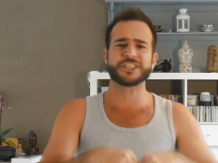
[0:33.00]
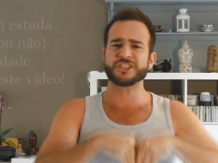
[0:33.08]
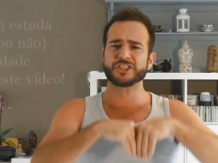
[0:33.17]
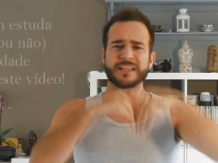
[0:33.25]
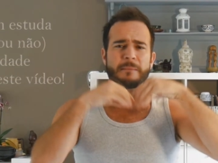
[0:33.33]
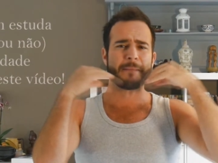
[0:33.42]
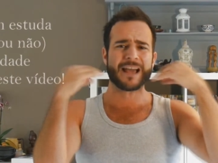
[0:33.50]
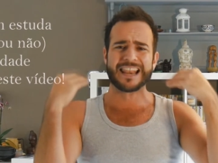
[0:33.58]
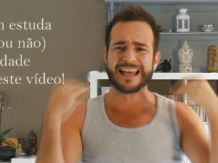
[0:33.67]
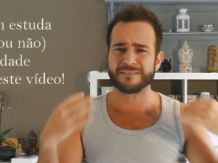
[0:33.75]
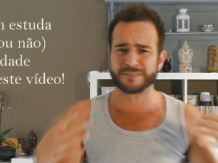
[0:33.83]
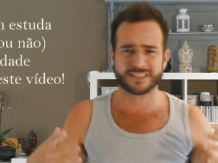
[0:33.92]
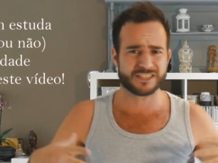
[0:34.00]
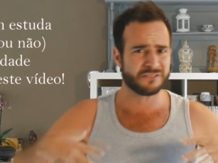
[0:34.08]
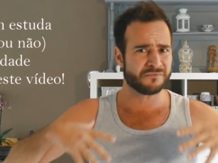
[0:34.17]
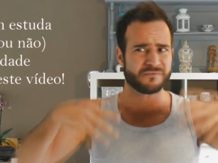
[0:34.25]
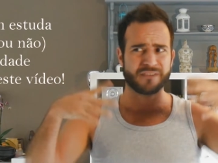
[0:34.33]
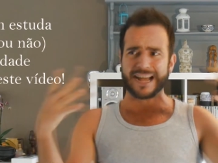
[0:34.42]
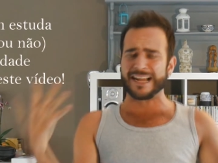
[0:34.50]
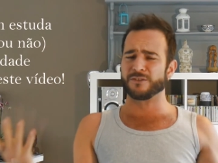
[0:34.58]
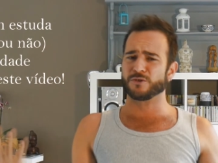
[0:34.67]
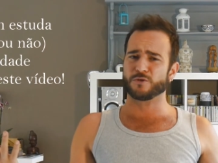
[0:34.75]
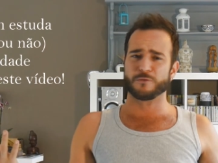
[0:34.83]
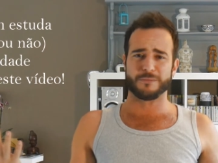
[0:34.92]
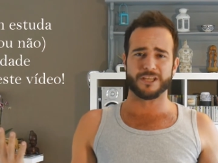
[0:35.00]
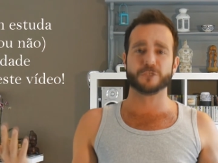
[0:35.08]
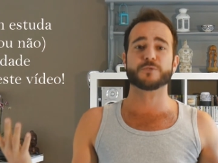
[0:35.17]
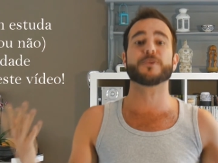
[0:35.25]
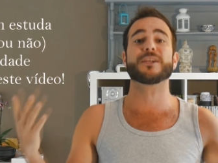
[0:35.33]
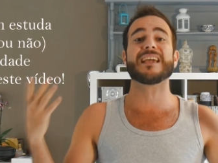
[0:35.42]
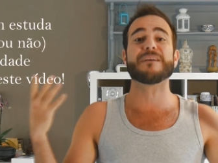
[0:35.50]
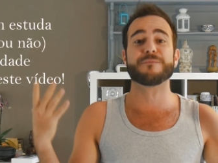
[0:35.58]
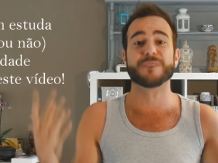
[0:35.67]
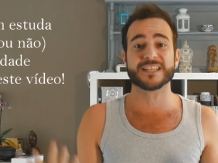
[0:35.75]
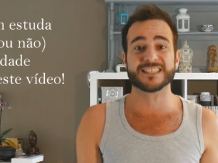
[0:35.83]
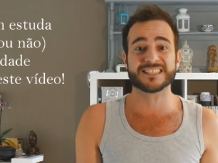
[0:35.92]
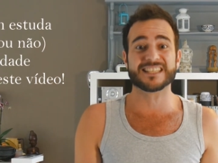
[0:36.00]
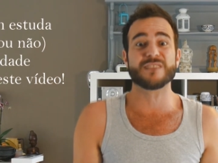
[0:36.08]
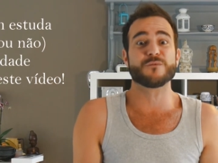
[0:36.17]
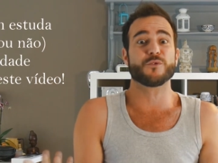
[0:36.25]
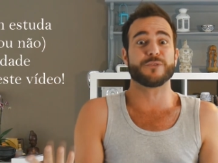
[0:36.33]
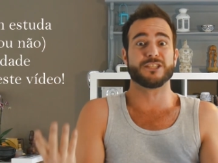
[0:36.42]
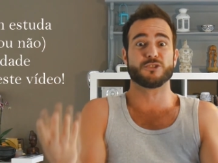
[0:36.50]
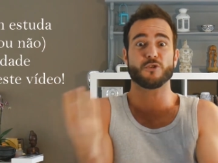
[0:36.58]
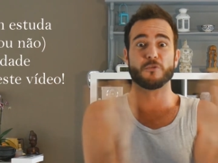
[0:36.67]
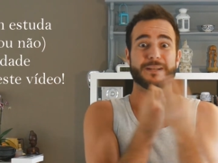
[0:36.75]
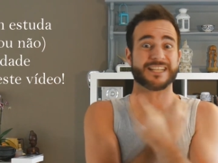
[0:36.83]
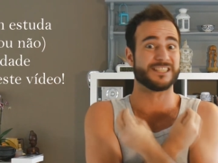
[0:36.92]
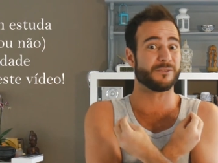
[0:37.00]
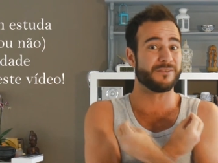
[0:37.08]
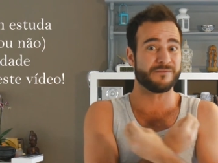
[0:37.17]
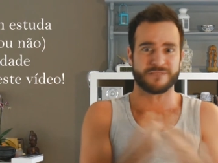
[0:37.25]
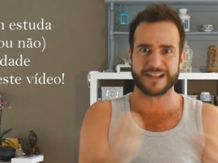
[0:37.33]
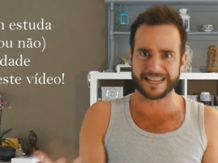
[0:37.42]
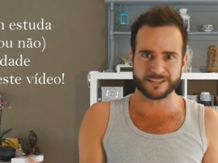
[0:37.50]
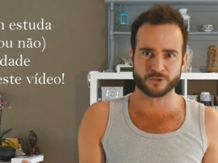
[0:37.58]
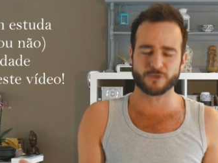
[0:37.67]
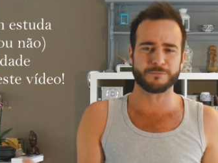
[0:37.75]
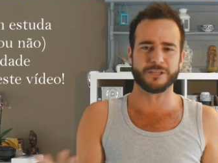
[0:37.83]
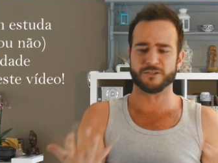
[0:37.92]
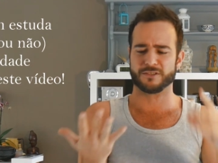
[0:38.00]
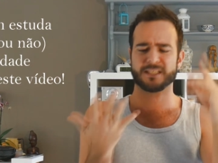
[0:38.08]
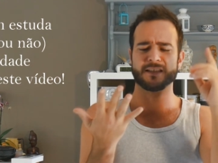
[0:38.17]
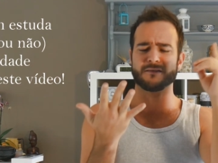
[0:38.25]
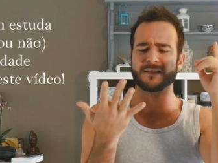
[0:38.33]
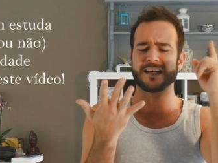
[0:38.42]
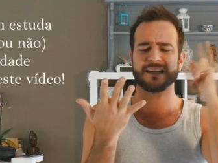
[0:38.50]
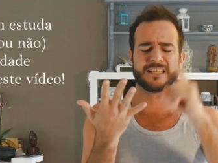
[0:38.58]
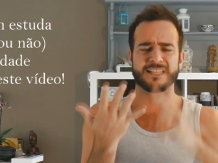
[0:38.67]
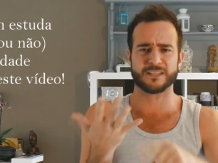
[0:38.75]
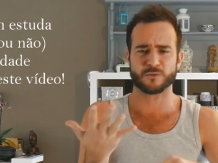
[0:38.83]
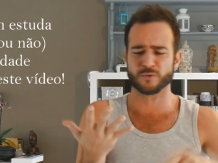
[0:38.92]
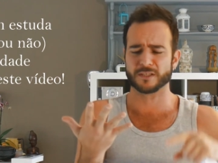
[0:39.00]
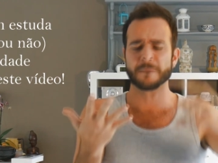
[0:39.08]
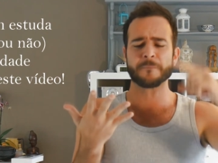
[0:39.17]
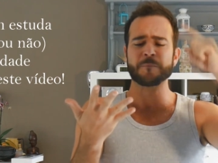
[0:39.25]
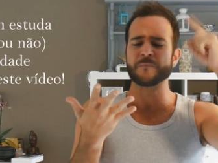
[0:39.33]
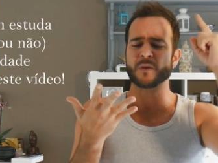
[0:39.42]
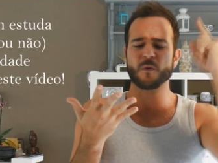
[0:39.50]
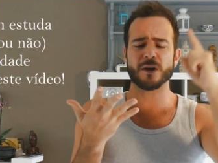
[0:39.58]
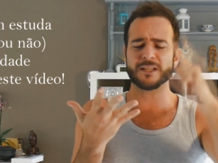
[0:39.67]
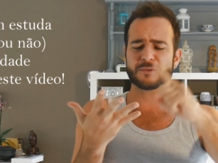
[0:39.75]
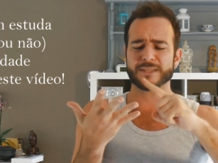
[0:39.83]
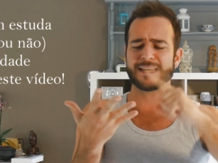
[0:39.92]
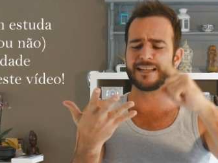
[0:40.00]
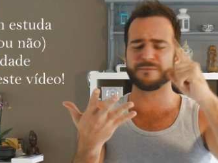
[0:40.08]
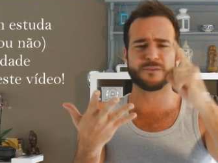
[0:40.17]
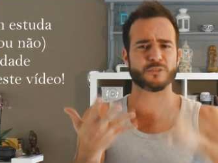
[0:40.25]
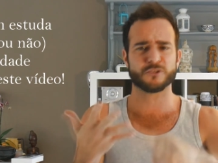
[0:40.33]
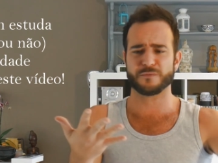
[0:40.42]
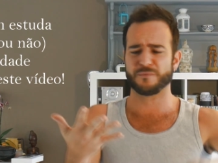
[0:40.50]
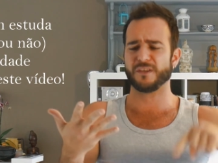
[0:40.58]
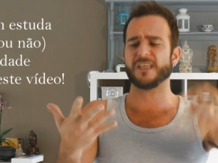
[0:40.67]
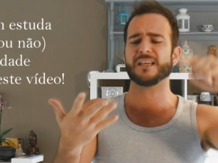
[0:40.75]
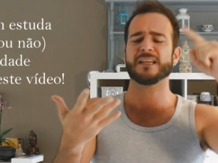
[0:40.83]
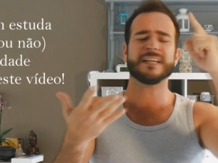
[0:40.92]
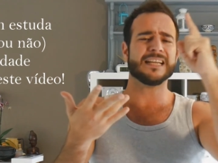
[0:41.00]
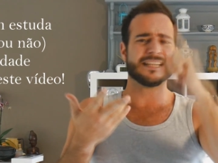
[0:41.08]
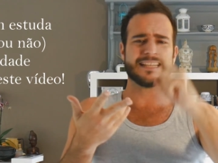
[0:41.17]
A gente tem palavras em vários domínios porque a França influenciou o Brasil em vários domínios, tanto na literatura quanto na filosofia,